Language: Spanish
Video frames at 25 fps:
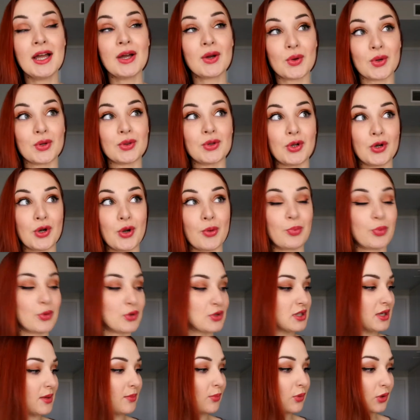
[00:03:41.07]
Cuando lo
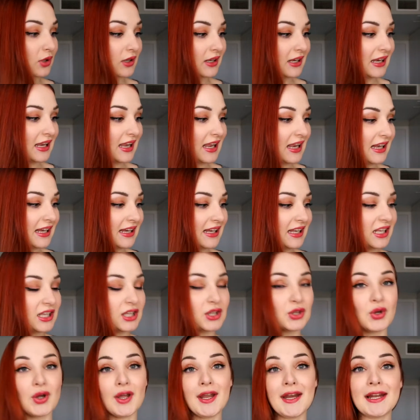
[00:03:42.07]
puse porque el
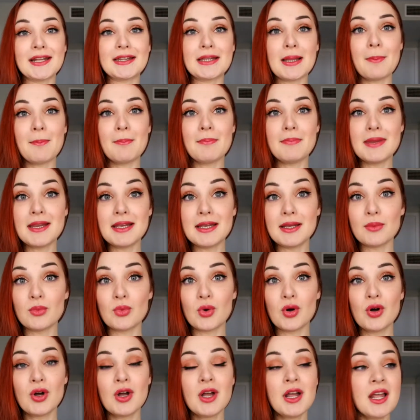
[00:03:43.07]
líquido era tan
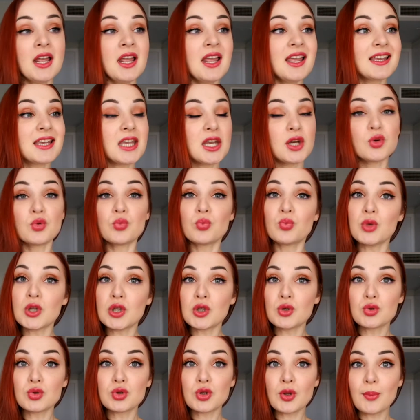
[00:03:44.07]
mínimo que en un
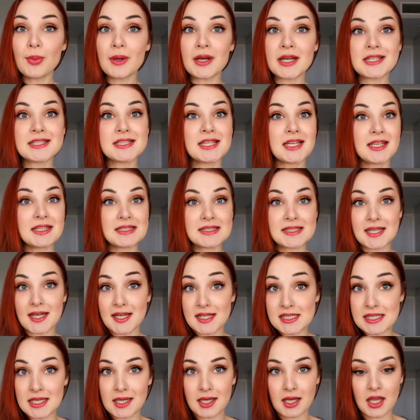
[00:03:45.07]
minuto parece que se
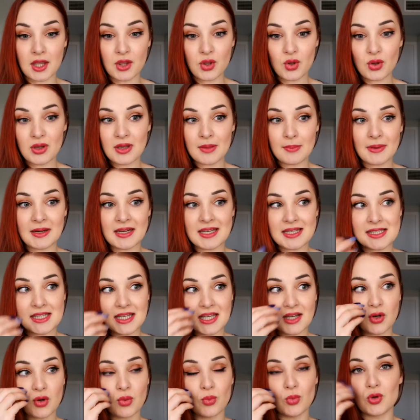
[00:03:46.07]
ha secado y
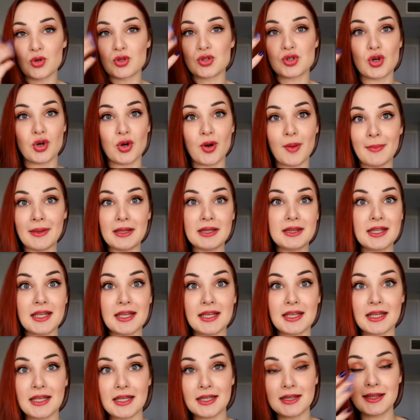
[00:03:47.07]
parecía como
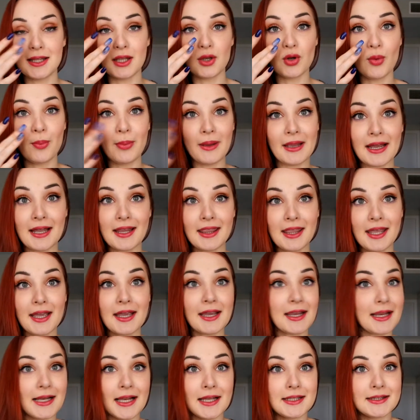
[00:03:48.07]
solamente que tengo pegada
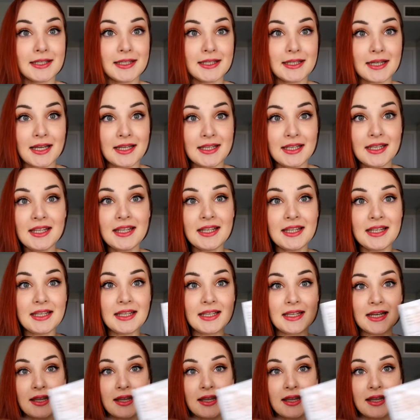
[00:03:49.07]
gelatina ahí y